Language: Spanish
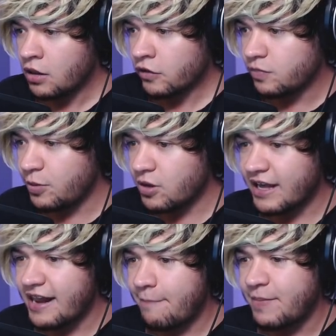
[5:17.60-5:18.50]
Supongo que
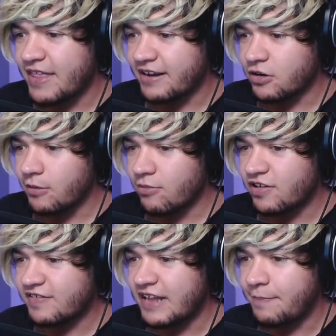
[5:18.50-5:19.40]
a la piedra, ¿no? Vamos
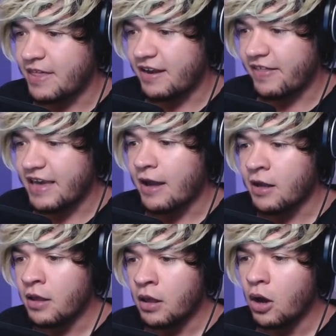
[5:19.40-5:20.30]
hasta la piedra de allá.
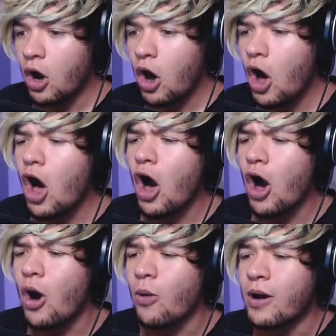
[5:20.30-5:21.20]

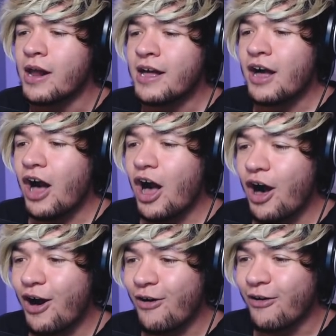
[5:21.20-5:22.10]
¡Oh!
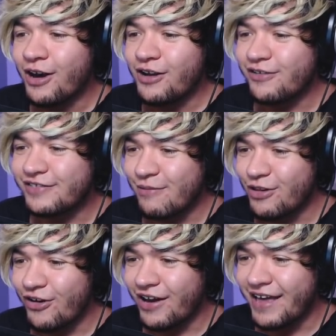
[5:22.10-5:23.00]
¡Oh! ¡Lo estamos
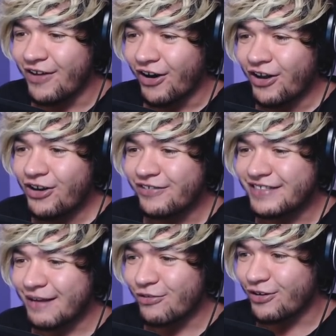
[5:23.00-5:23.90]
logrando! ¡Lo
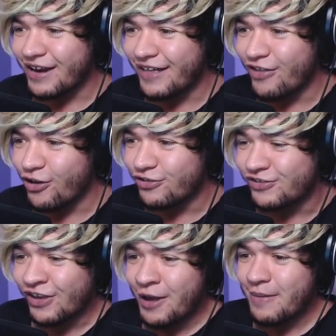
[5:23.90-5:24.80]
estamos logrando,
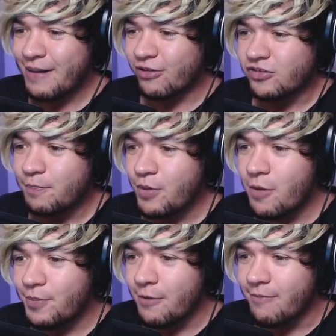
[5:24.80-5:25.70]
Dots! Vamos,
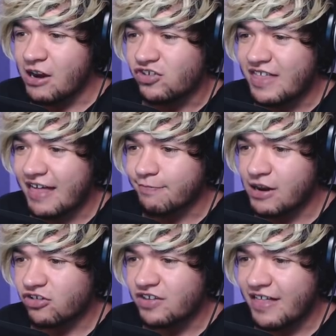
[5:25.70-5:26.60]
¡pum, pum! Velocidad,
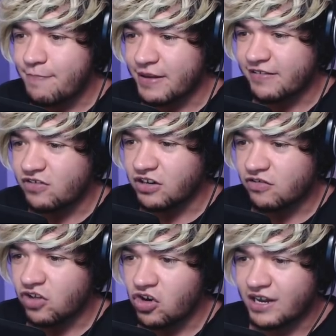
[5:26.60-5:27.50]
velocidad y precisión es
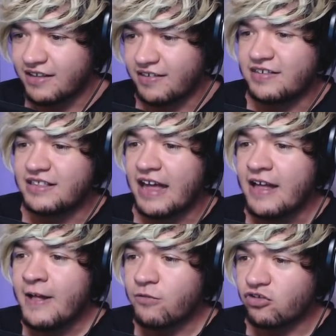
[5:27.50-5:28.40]
todo lo que
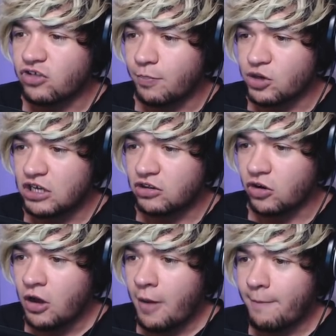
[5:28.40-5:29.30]
necesita nuestro
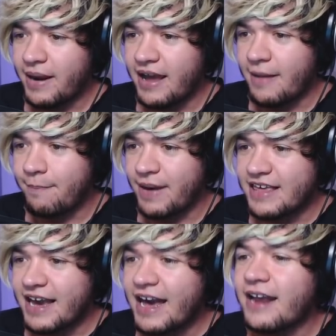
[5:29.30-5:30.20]
pollito para, para
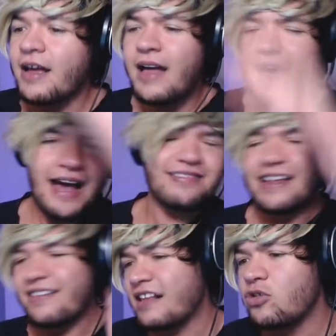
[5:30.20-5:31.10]
llegar hasta
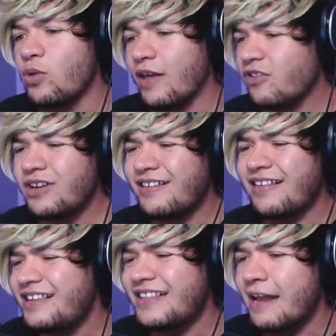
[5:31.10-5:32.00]
las alturas. No
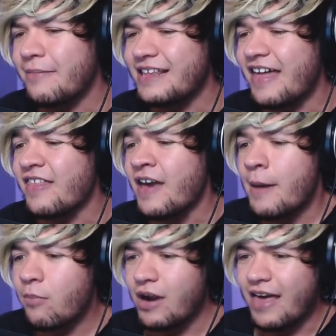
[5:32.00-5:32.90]
necesita la habilidad
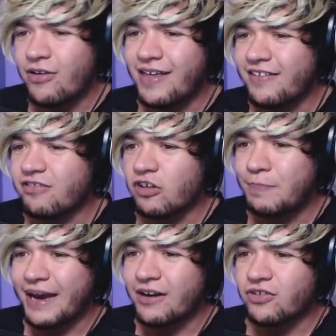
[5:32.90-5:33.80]
voladora de estos
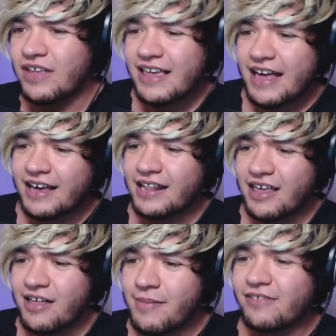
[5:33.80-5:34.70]
pájaros de allá que
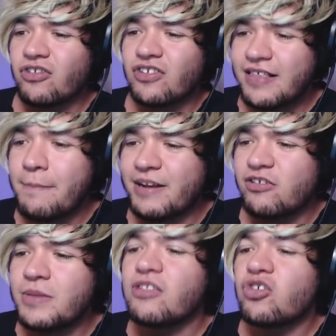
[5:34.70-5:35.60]
nada más nos están
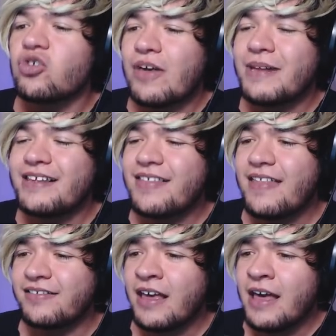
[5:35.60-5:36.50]
presumiendo sus
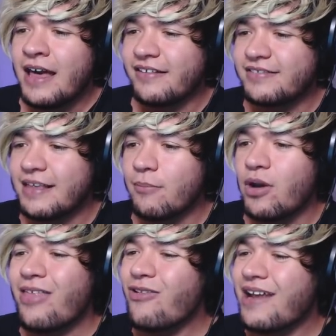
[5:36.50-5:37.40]
habilidades este,
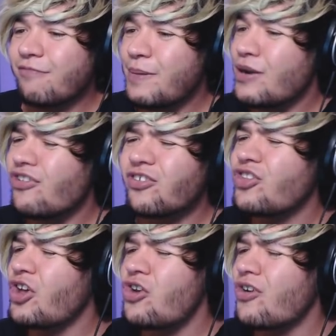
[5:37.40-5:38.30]
voladoras. Pero ellos
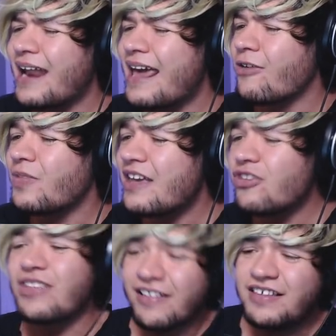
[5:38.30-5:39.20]
no lo lograron.
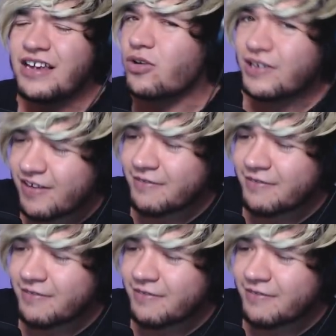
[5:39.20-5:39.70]
Ellos nacieron con esa